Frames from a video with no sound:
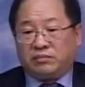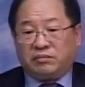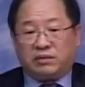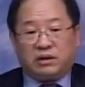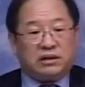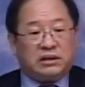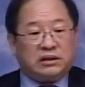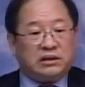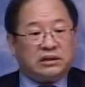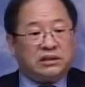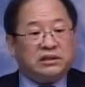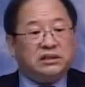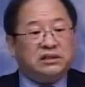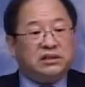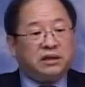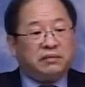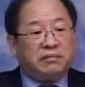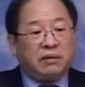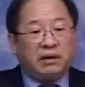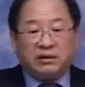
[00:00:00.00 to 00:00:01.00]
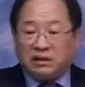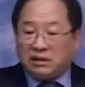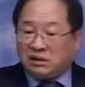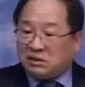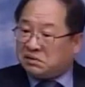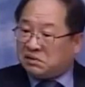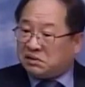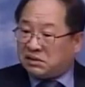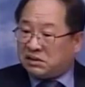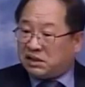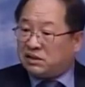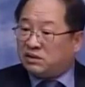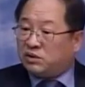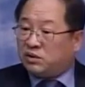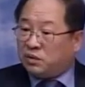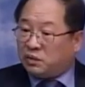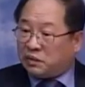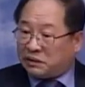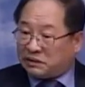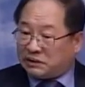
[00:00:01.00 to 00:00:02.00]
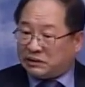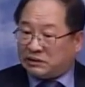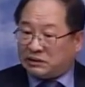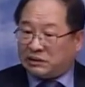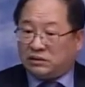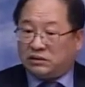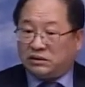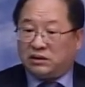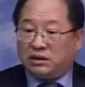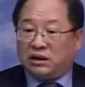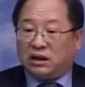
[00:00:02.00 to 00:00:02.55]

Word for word: 마리아는 이제 막 임신돼서 온 거잖아요.